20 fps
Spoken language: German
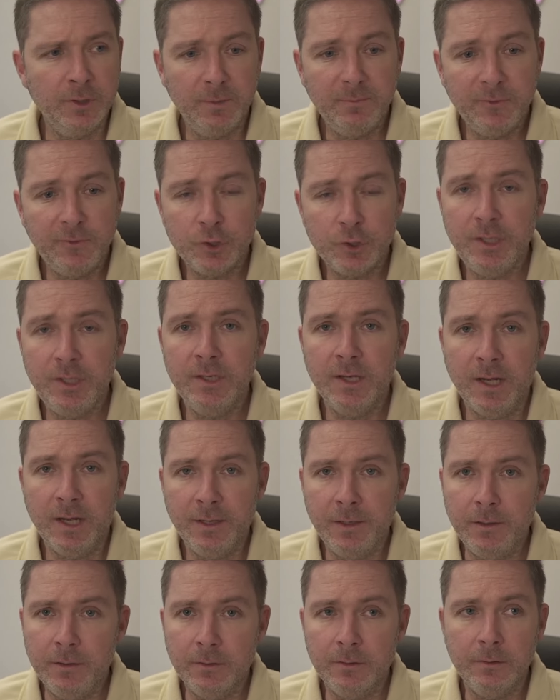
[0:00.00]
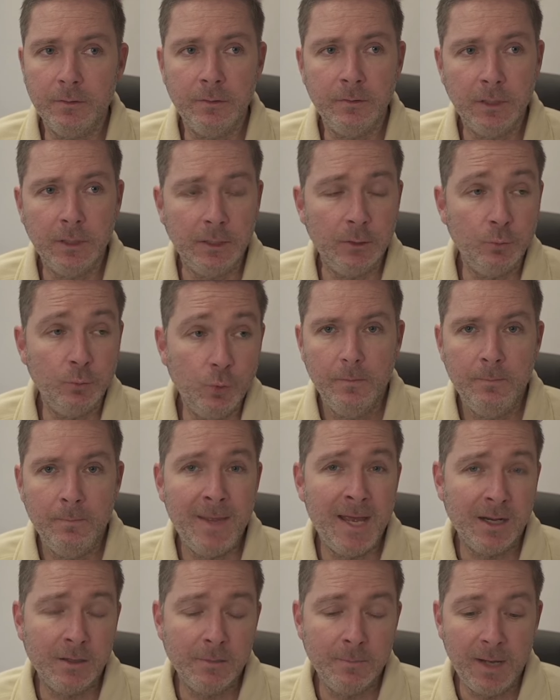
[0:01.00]
Gibt verschiedene andere
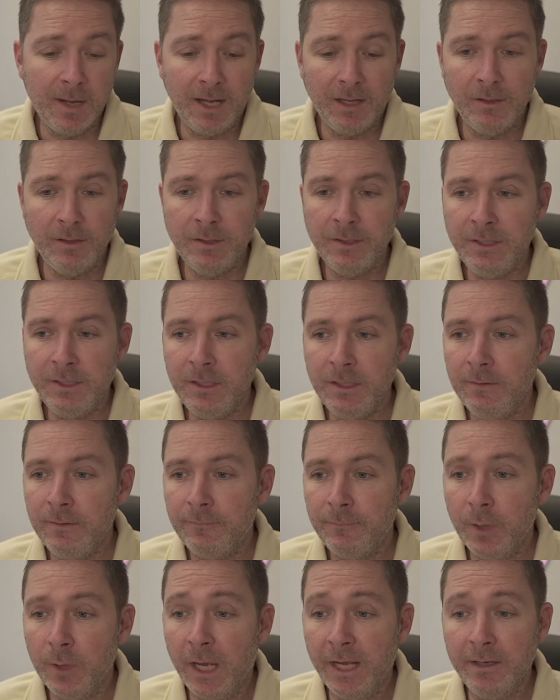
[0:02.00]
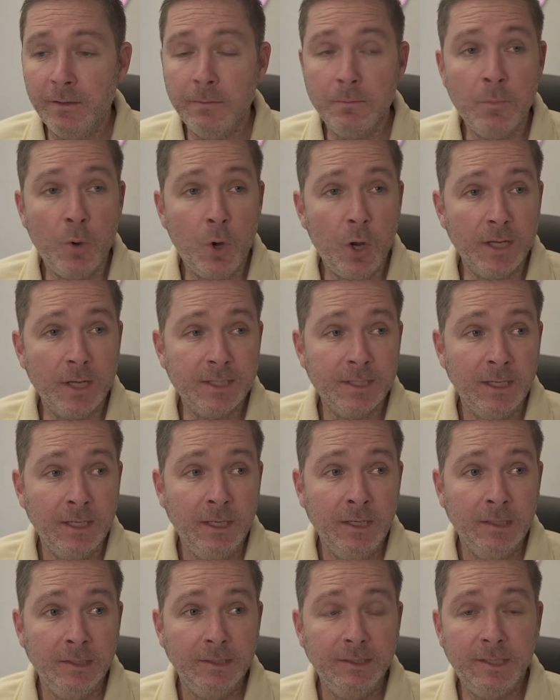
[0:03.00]
Katalogmerkmale, die für einen Mord
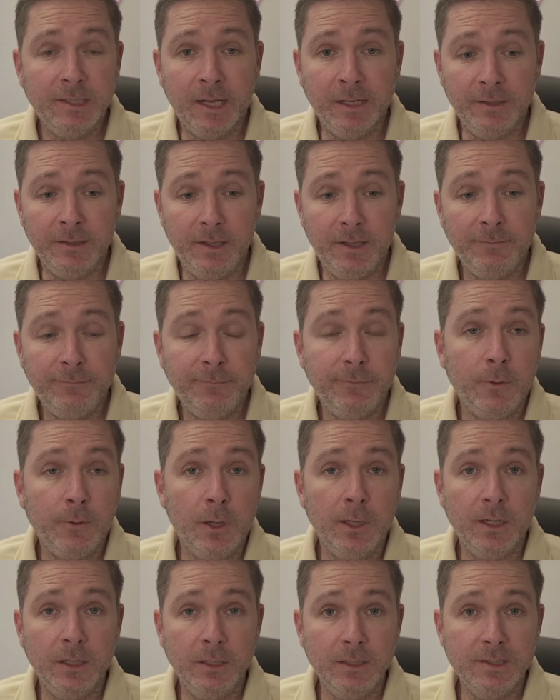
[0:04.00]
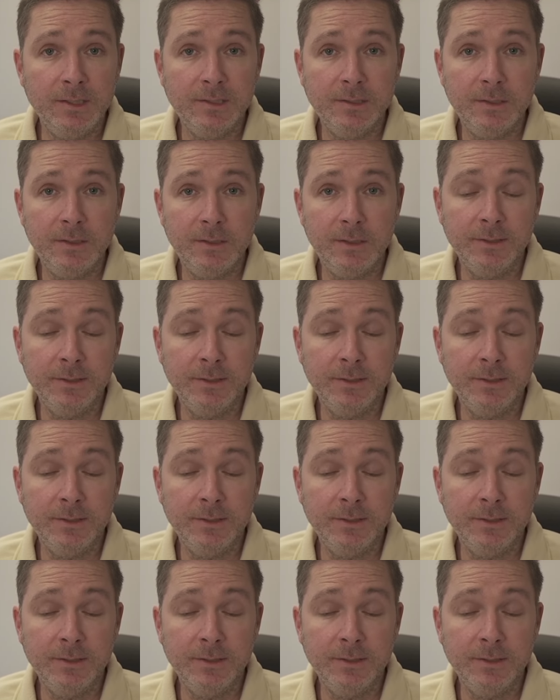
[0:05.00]
dann erforderlich sind.